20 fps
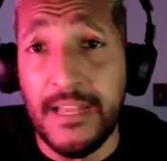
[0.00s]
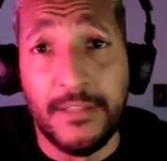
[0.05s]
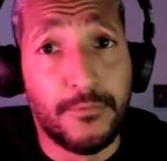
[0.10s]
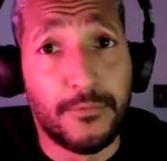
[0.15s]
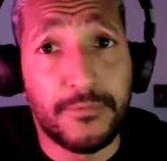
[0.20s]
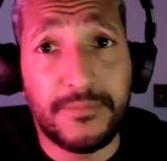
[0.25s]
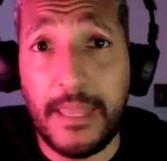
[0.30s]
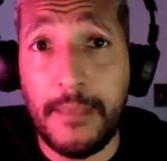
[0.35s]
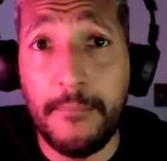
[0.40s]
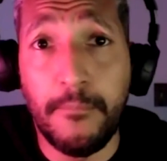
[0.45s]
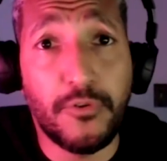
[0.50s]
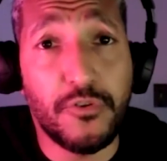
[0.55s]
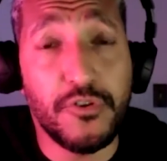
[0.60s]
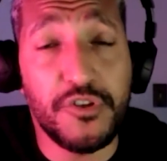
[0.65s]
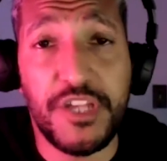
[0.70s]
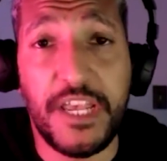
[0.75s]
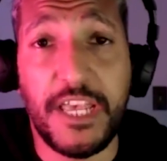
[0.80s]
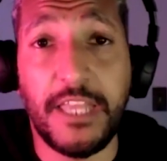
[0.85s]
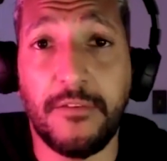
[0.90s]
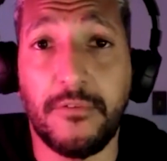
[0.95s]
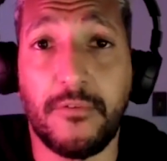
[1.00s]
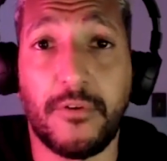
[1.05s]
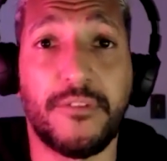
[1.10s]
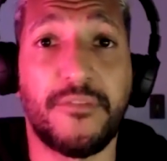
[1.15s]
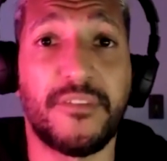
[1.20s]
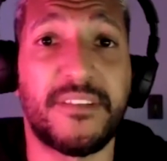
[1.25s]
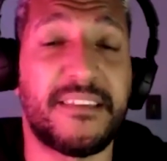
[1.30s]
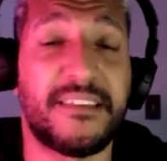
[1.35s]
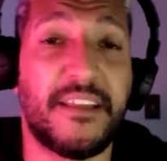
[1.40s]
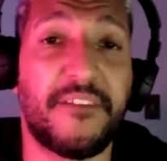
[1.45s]
não tem muito jeito quando
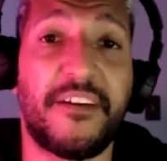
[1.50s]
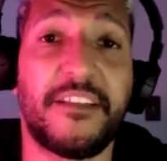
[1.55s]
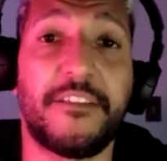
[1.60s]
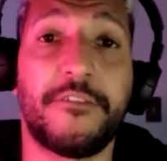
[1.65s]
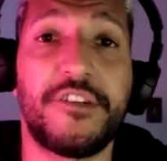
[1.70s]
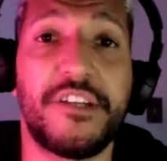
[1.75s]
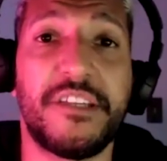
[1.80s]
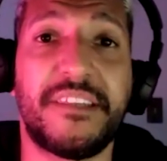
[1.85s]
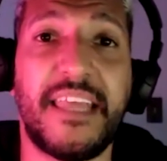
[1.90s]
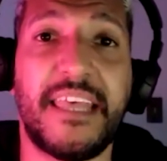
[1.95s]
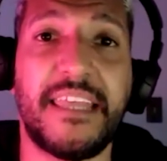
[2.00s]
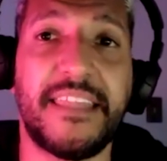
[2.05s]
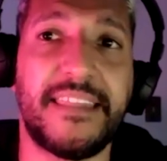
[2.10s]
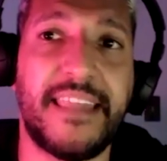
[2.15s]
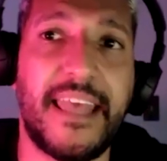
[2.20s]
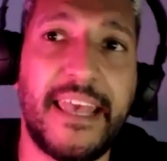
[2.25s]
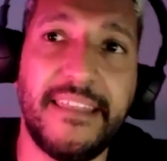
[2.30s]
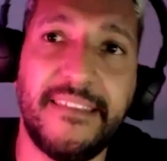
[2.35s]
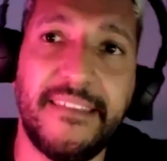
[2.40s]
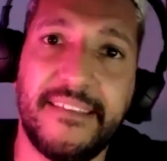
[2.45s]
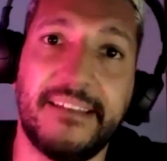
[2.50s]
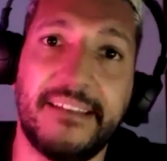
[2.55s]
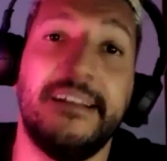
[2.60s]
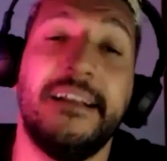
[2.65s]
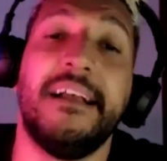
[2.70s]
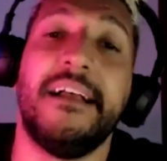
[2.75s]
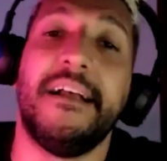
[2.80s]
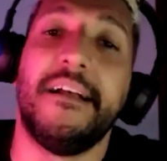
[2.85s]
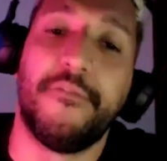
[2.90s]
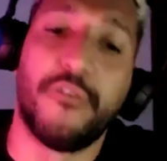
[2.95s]
você está falando de tendência
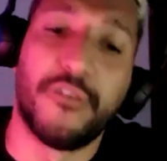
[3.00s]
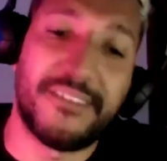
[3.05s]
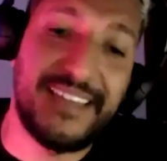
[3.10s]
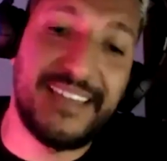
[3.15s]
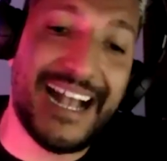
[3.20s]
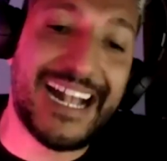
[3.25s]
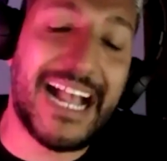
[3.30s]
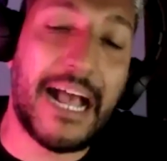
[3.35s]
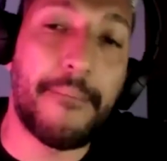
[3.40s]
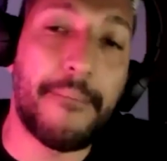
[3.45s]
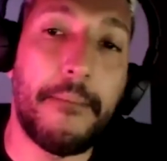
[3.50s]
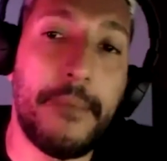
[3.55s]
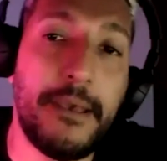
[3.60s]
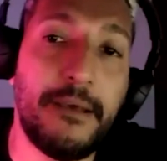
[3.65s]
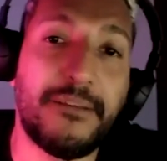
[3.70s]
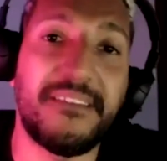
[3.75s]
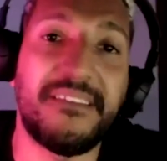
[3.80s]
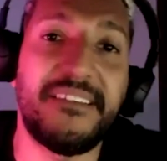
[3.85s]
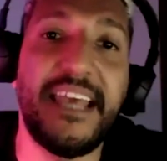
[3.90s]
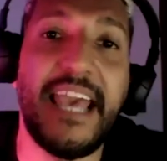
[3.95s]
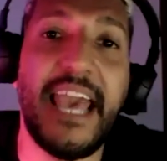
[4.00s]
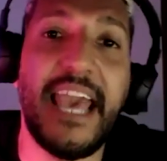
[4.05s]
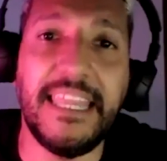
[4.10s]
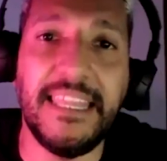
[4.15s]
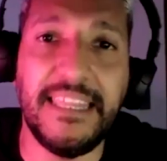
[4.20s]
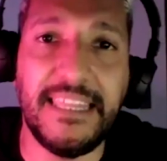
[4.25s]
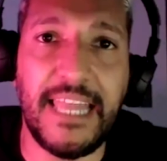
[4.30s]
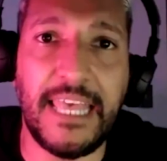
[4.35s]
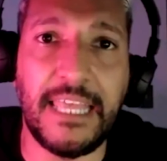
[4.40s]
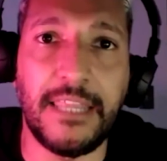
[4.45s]
você acaba meio que se
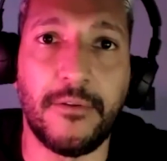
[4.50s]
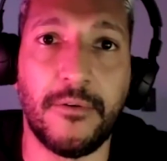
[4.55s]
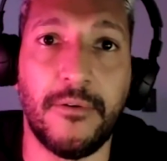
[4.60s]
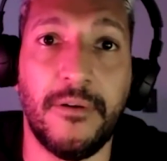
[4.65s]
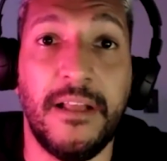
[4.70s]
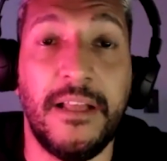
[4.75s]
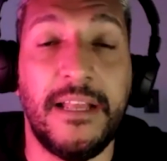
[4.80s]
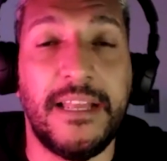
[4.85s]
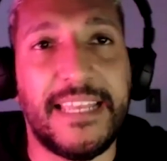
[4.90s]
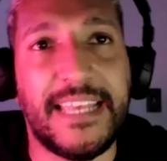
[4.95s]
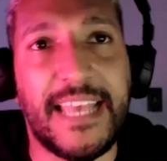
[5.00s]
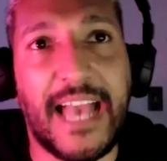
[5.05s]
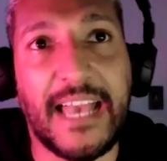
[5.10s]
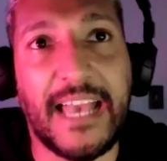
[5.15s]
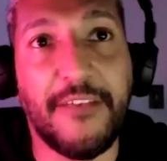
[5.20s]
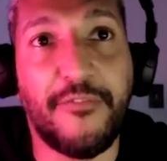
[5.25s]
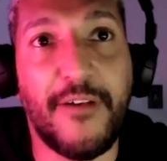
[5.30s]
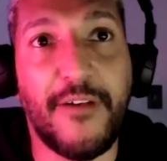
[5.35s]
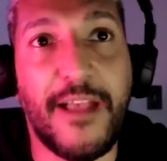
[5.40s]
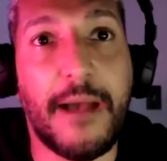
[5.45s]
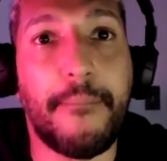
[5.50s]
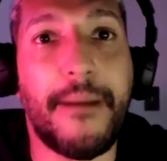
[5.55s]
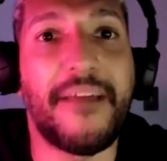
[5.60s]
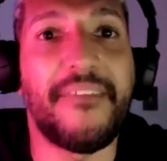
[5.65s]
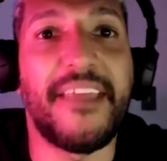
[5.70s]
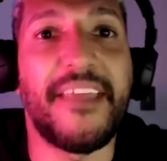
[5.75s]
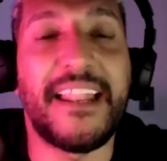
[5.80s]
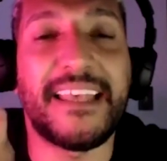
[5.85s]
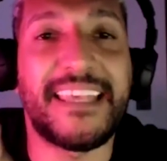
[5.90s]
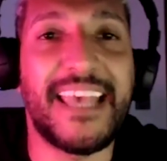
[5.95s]
rendendo. E aí foi a
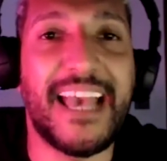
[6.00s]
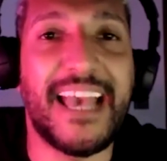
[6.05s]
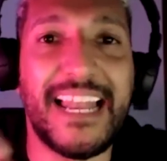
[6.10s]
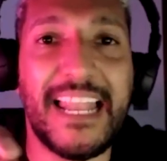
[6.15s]
maneira que a